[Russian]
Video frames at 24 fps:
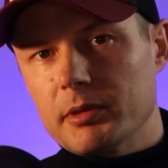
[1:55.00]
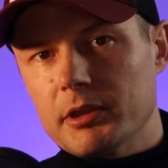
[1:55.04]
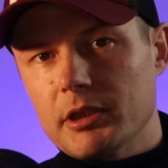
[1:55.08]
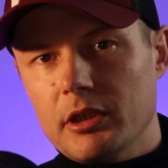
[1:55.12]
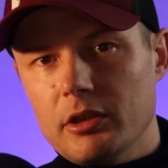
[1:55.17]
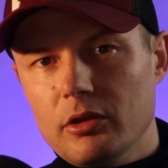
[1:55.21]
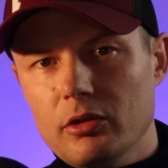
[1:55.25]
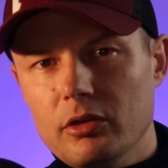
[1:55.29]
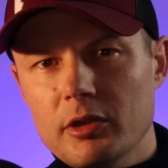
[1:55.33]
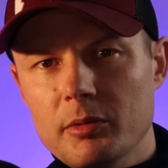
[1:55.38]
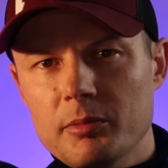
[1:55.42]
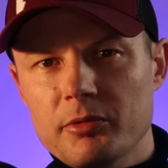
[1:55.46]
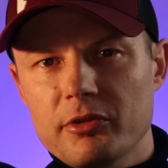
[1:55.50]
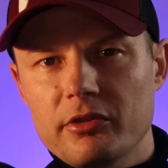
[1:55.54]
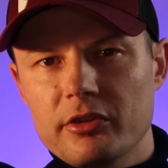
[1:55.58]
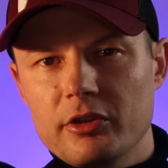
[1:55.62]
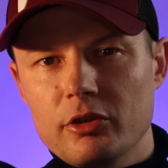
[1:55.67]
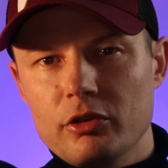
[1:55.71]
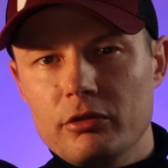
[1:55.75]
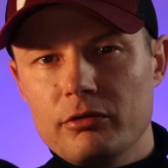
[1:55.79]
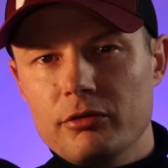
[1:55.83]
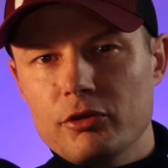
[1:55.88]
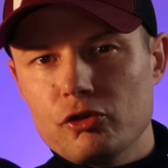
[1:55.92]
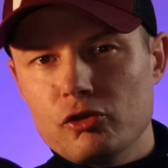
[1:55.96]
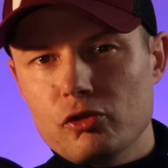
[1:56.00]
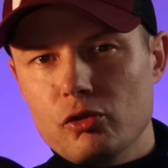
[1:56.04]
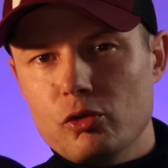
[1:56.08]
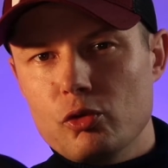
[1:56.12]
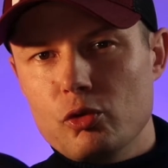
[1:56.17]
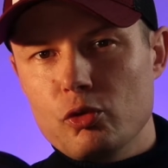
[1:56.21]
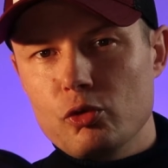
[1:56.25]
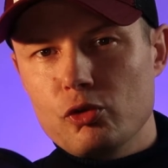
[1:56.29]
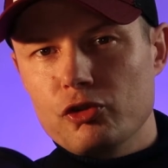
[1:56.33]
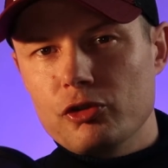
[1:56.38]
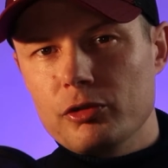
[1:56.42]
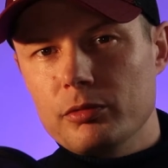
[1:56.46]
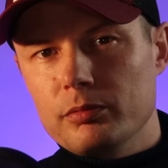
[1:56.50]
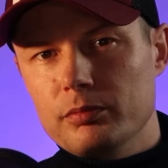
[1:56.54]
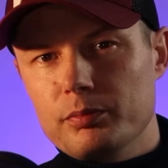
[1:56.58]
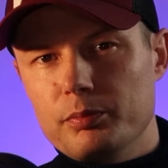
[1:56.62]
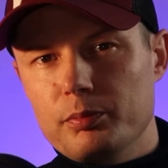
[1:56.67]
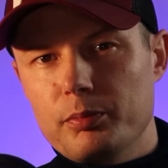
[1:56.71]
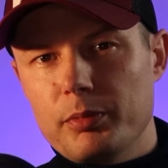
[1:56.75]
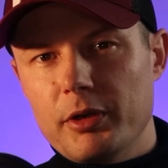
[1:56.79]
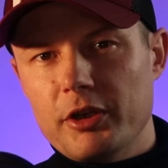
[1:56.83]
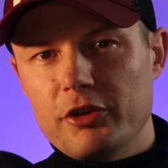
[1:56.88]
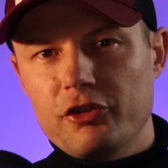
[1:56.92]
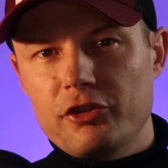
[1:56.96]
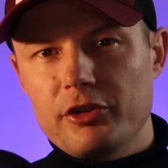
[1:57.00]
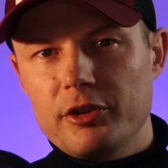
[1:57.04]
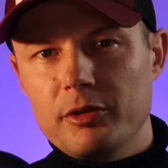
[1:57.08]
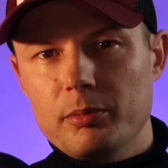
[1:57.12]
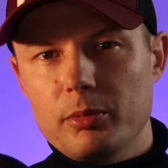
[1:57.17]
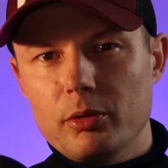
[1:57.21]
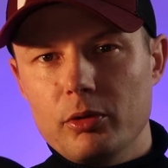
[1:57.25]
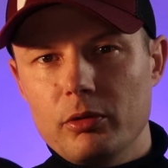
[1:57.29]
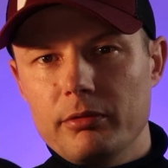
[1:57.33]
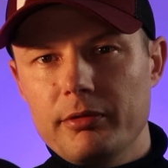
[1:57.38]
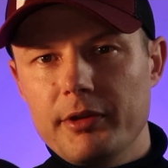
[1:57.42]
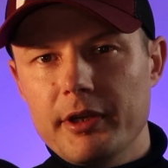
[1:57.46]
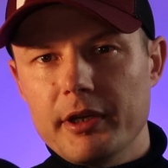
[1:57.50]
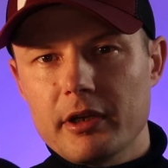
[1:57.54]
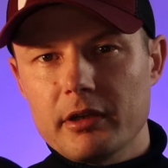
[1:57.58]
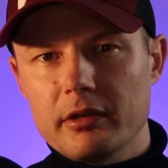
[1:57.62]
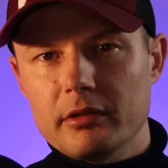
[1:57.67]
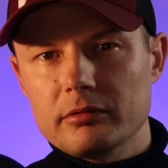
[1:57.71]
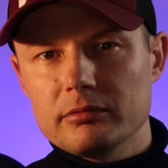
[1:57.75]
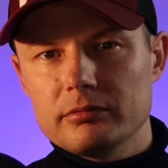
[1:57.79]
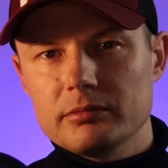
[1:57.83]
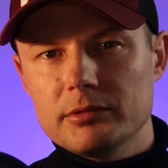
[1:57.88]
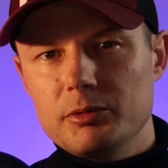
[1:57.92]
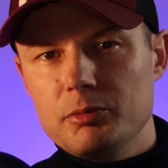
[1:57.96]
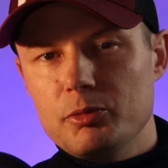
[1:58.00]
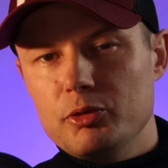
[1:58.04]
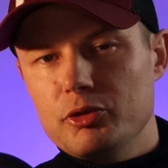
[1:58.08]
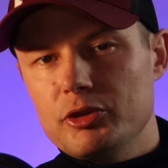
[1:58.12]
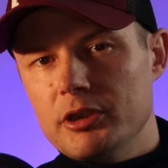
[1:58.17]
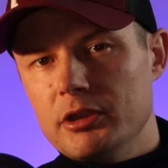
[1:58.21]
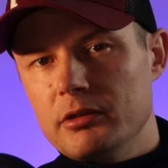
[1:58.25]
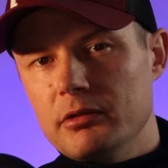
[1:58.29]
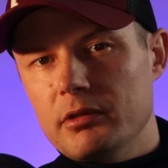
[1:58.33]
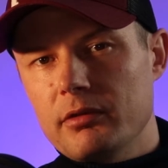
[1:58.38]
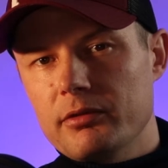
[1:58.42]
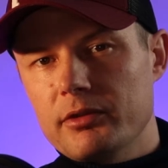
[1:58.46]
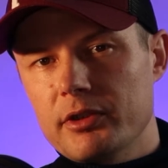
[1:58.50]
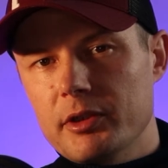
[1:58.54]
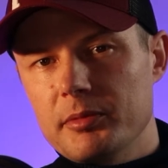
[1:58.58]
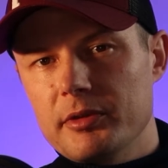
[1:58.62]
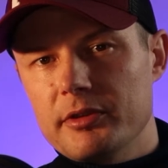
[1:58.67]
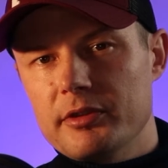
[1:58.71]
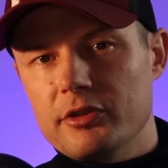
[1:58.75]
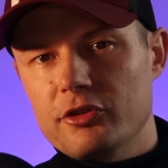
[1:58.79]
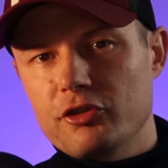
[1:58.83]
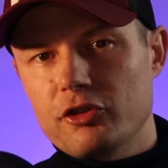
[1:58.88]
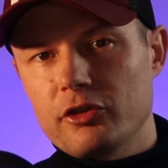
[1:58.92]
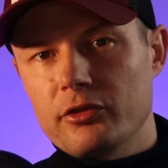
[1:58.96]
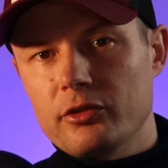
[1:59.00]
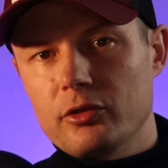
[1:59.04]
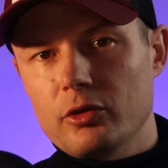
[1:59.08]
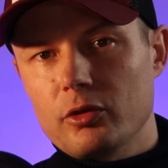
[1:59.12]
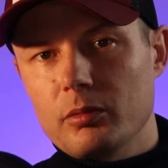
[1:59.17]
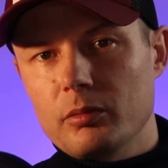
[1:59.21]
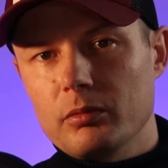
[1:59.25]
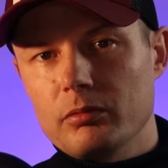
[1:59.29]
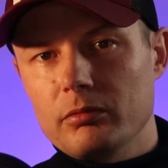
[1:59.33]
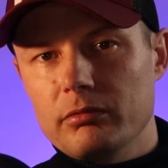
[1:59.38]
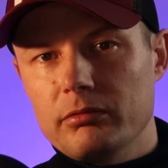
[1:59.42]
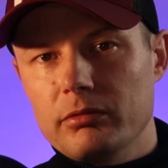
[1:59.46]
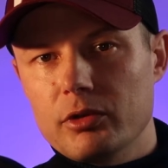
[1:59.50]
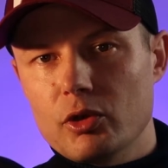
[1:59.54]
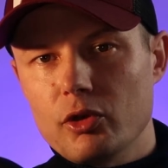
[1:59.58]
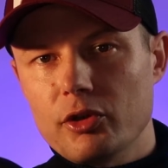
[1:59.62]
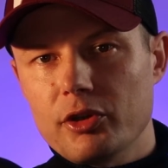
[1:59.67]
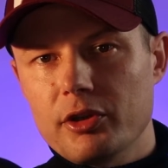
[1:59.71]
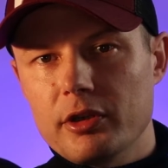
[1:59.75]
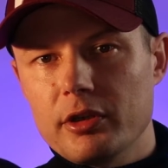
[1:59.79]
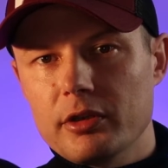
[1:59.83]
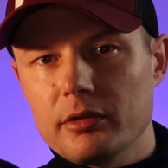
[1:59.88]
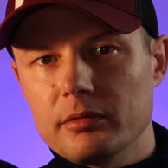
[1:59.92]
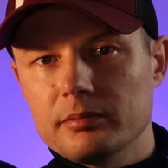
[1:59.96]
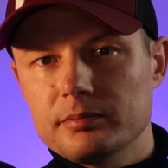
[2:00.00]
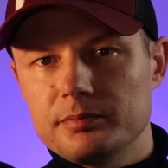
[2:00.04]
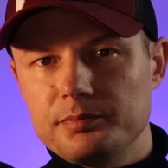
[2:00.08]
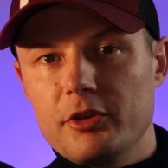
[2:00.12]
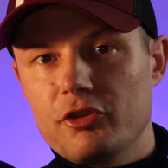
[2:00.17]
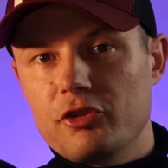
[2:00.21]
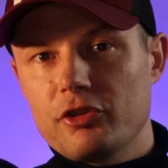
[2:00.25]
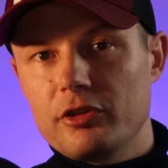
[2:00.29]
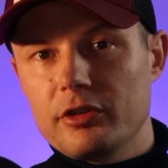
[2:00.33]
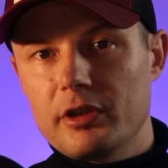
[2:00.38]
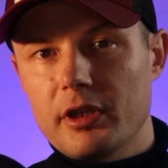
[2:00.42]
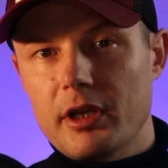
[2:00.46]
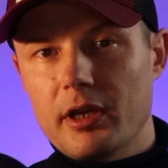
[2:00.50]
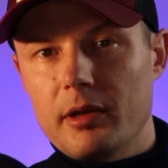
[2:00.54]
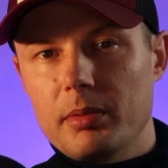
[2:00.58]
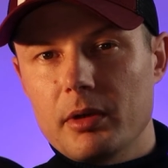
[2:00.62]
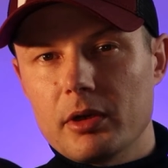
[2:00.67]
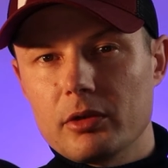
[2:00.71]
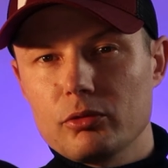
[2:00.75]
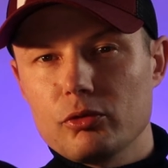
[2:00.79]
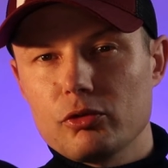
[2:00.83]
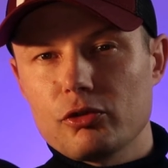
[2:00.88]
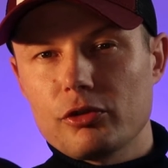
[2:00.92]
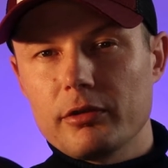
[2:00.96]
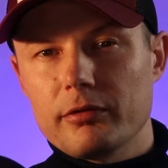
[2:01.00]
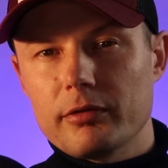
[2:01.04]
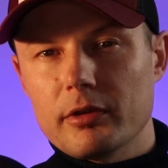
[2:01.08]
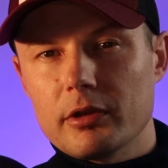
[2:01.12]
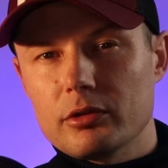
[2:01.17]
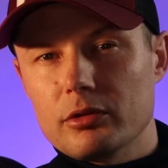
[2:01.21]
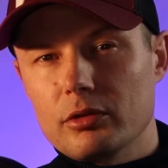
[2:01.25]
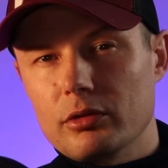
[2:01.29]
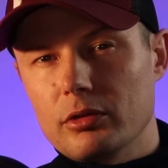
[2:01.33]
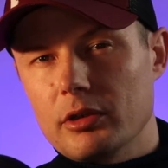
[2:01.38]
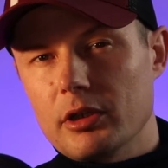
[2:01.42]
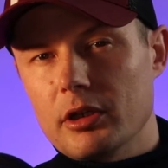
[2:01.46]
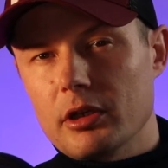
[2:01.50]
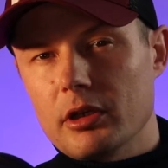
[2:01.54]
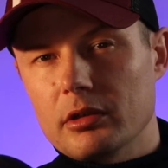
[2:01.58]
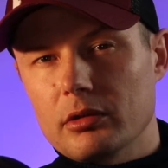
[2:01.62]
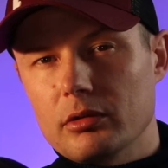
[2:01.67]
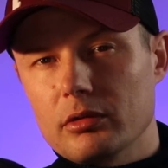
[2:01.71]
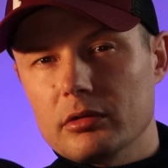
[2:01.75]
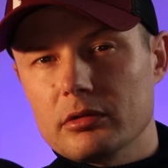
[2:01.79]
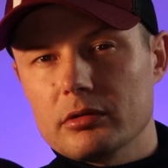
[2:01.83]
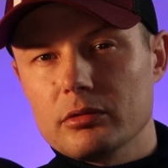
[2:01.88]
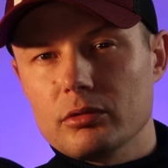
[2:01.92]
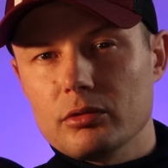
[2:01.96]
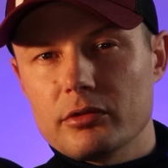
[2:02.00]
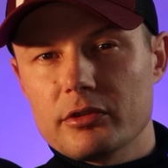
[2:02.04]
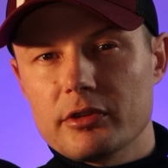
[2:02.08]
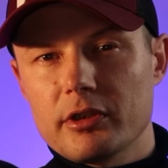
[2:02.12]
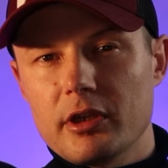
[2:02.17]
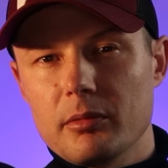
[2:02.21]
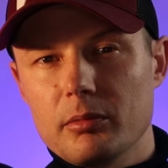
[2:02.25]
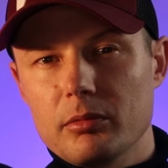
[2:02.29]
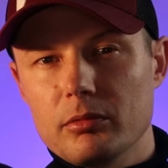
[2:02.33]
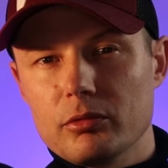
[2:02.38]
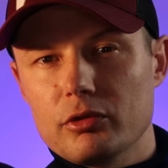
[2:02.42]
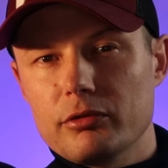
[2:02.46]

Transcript: Паталоном создает движуху уже почти полвека, дебютировав в 76-м в роке, не считая порнушки, в которой, как он сам